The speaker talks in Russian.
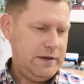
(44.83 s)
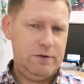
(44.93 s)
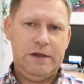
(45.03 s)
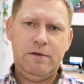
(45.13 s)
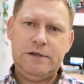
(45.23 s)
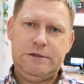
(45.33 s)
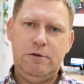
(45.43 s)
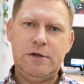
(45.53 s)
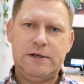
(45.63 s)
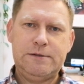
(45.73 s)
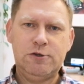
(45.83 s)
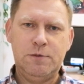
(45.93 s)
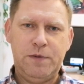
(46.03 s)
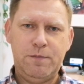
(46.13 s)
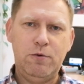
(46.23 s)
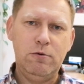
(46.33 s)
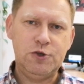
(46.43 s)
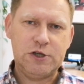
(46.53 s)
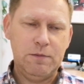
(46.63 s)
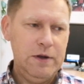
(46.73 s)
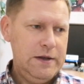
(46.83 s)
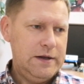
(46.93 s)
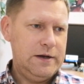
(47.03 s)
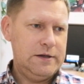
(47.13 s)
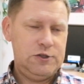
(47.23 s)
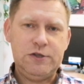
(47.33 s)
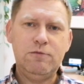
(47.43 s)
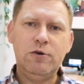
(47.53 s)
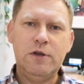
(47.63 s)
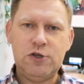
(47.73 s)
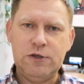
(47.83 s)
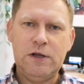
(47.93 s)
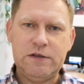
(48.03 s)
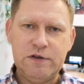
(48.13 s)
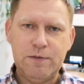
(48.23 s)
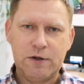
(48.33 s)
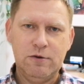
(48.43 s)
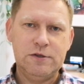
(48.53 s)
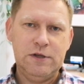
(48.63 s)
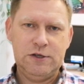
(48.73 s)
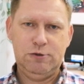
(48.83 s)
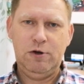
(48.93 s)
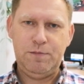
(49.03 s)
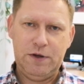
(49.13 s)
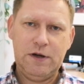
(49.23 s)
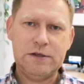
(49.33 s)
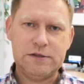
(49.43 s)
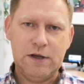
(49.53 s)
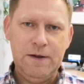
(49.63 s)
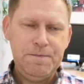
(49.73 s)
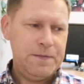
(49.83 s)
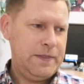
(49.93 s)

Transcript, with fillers: И вот давайте сегодня разложим по полочкам, а, с чего начинать выбор, то есть на что опираться,